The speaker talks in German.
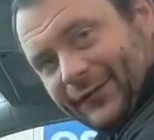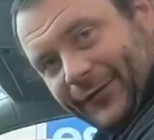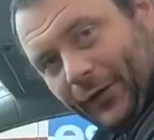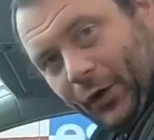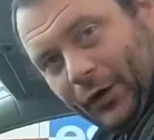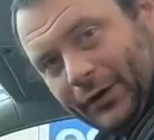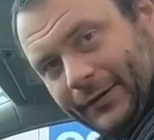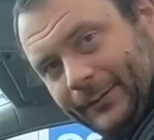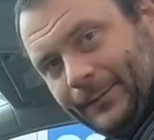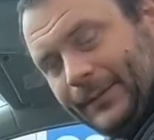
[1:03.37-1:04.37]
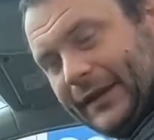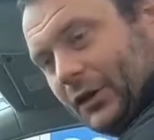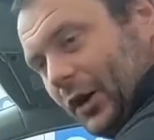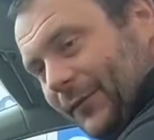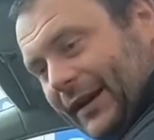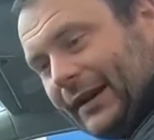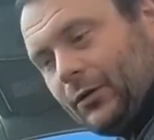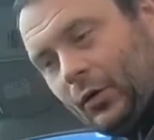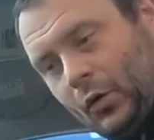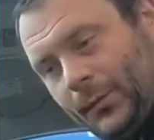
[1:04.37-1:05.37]
vorne, den können wir nach
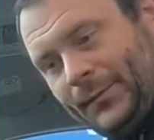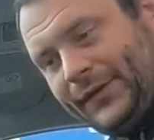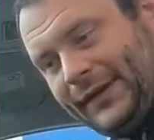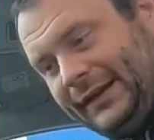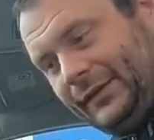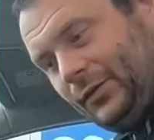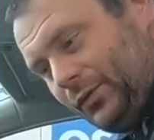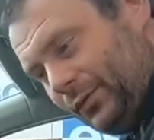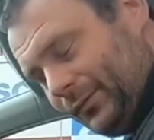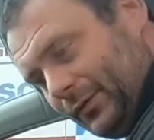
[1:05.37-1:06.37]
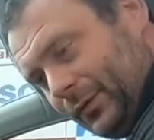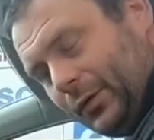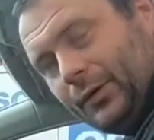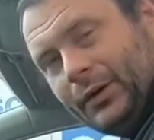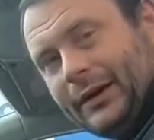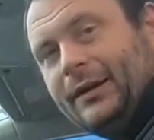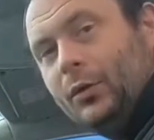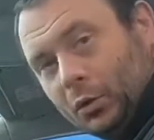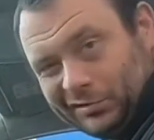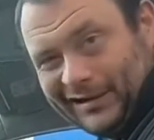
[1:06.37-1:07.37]
oben ziehen oder
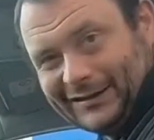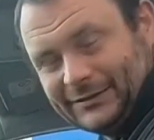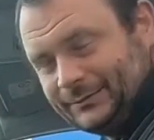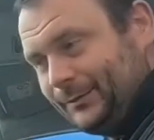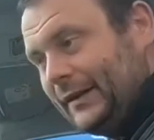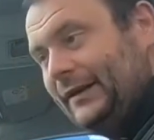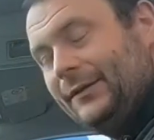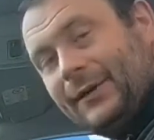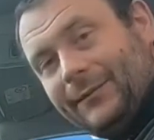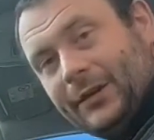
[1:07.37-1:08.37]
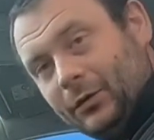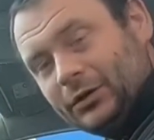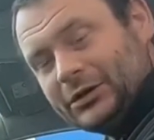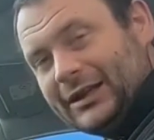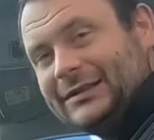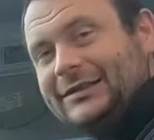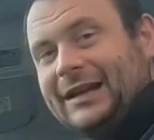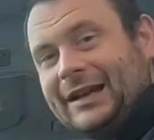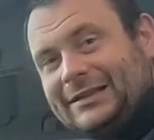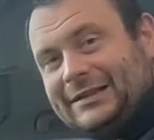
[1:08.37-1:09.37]
loslassen. Wenn wir loslassen,
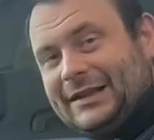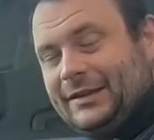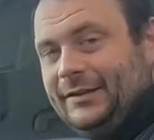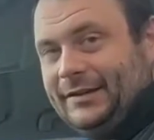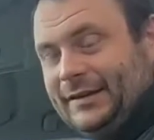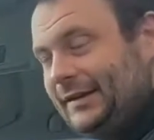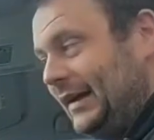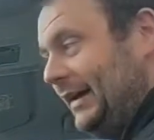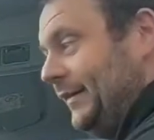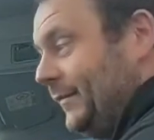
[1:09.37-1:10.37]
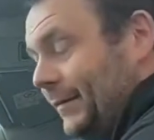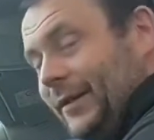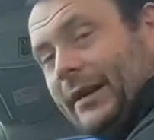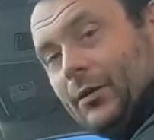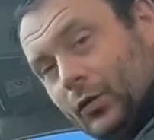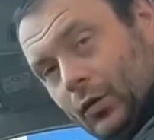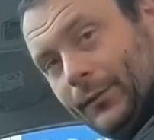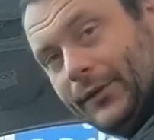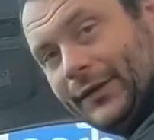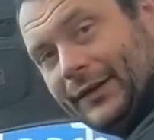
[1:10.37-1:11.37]
rastet der Sitz ein. Wenn wir nach
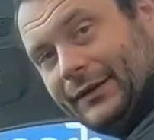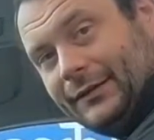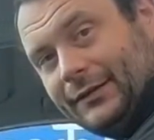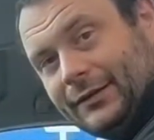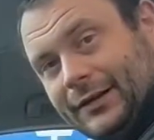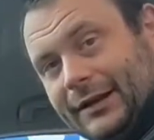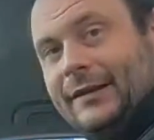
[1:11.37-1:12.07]
oben ziehen, dann ist